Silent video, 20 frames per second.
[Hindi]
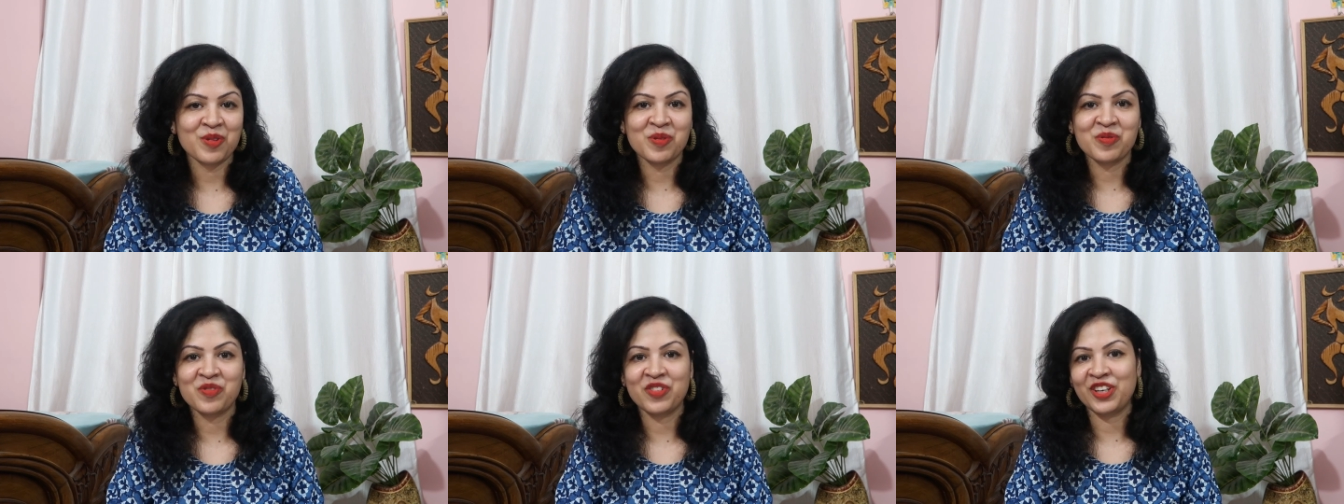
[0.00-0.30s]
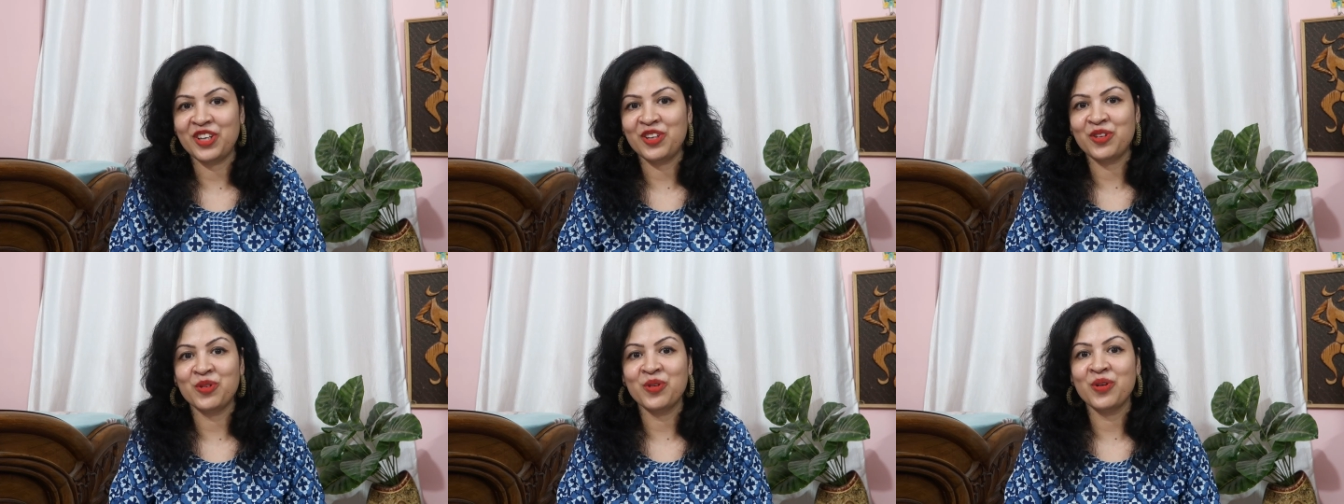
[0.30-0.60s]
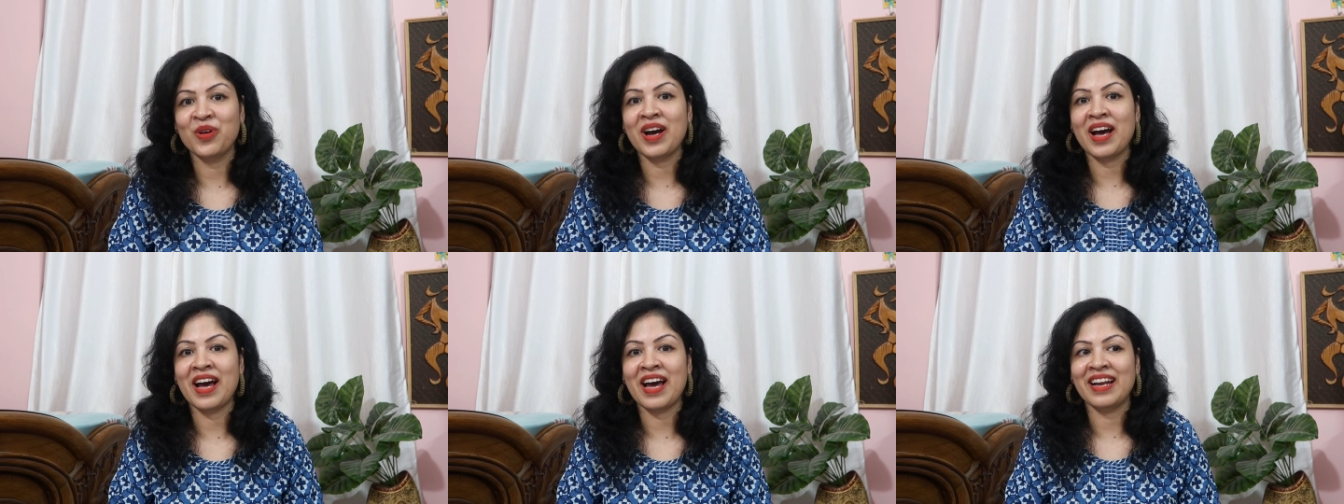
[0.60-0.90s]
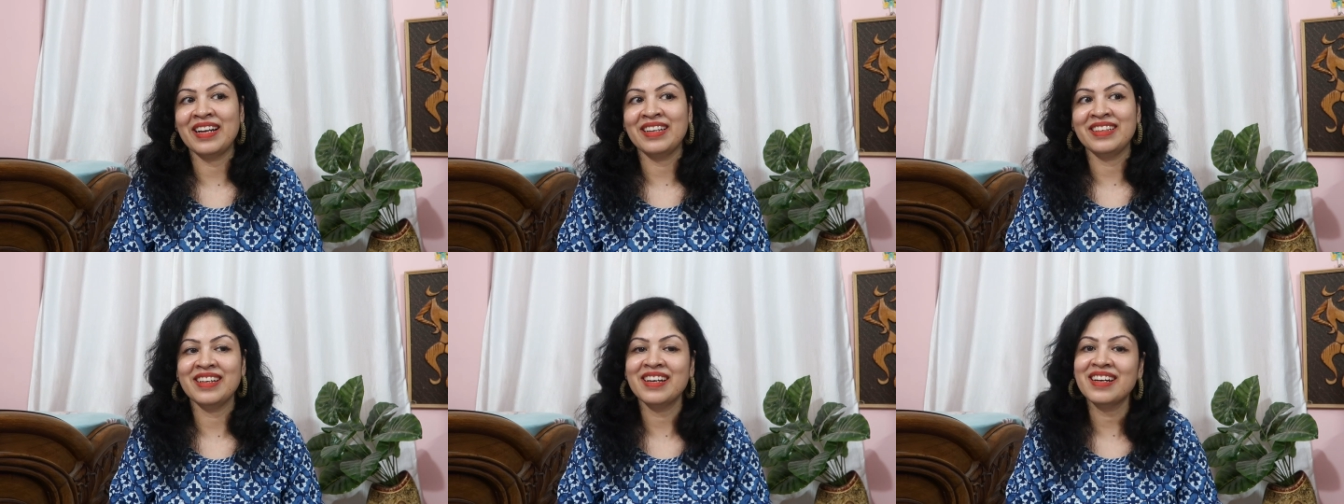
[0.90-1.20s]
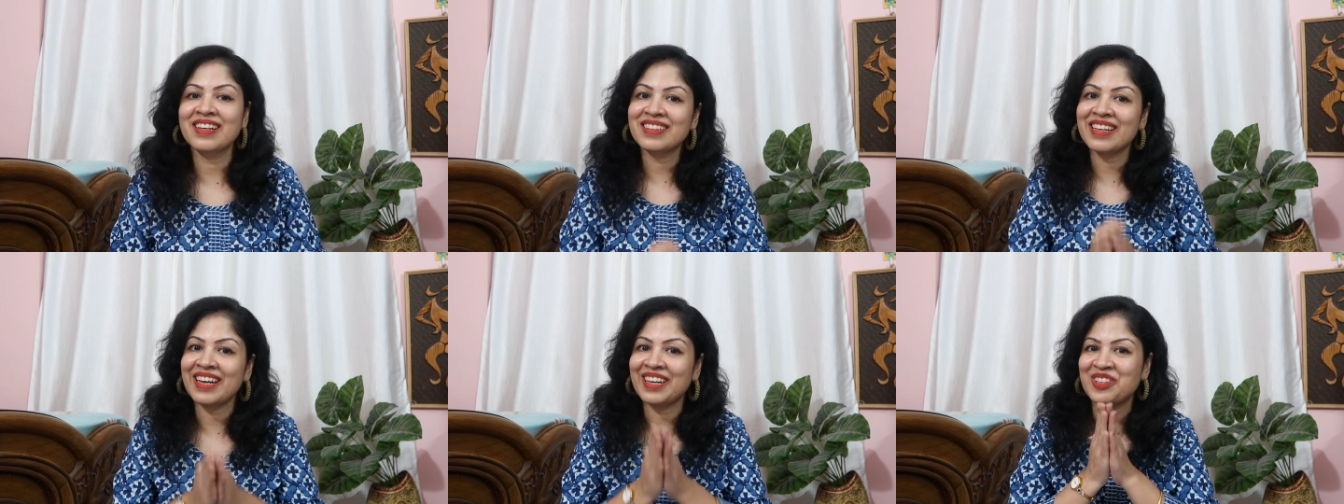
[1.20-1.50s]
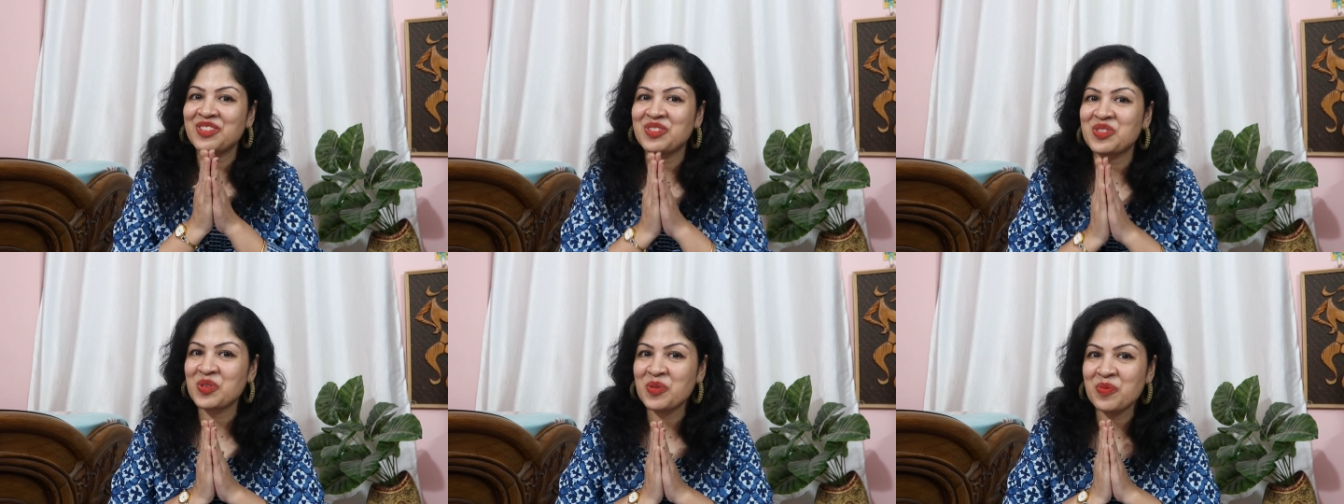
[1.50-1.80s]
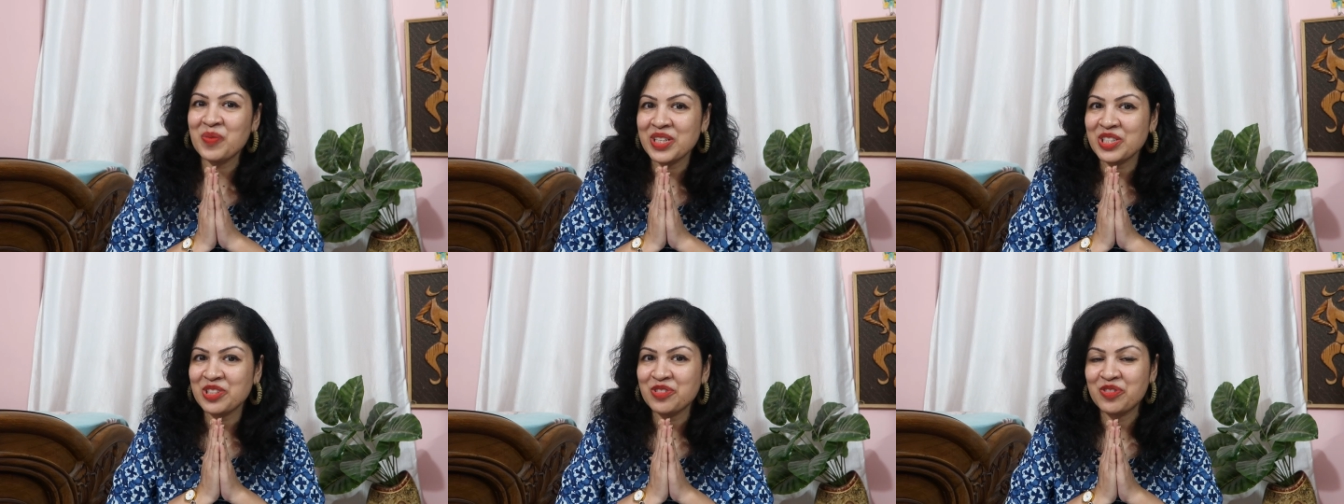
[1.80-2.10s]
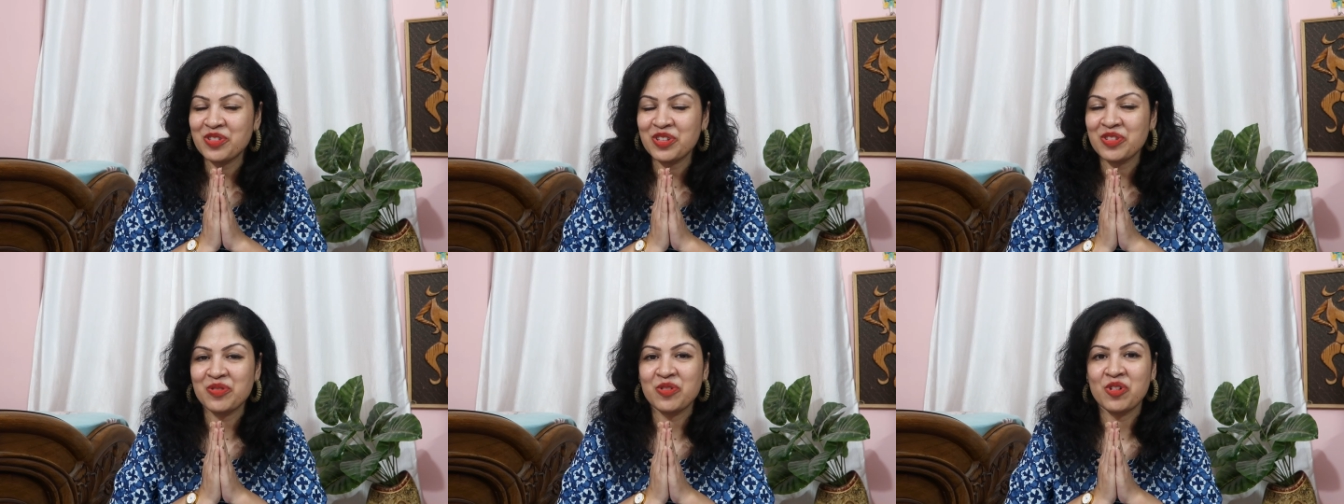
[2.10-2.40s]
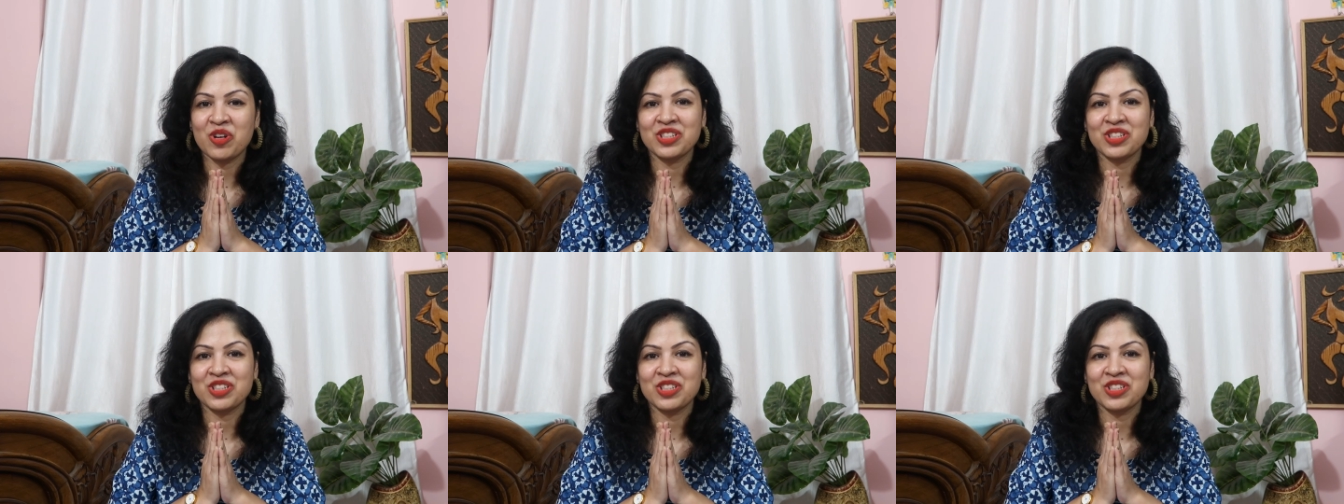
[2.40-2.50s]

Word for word: हो वीडियो एंड या थैंक यू सो मच फॉर